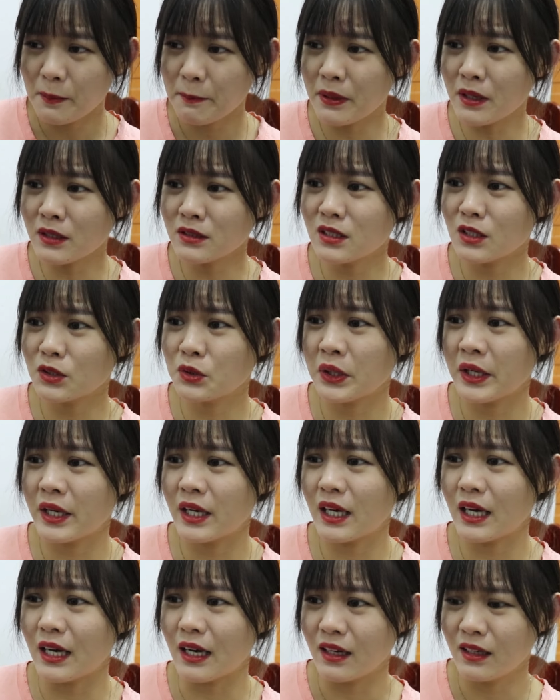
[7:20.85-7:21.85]
碰着腿
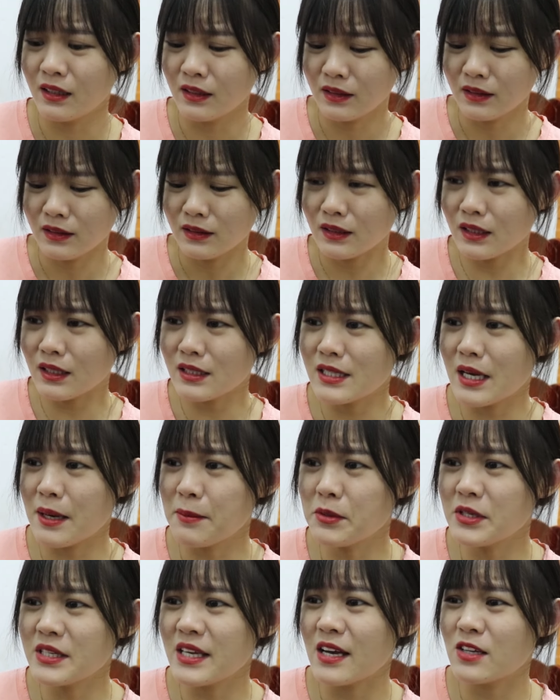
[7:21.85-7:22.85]
了？那
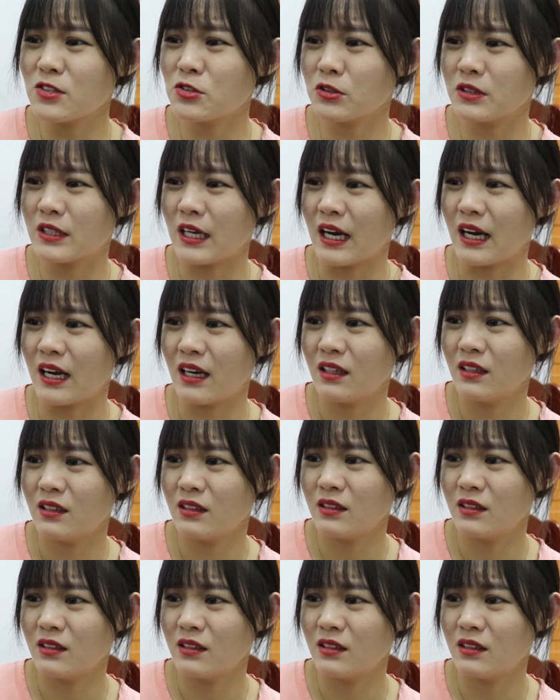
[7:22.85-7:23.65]
严不严重呀？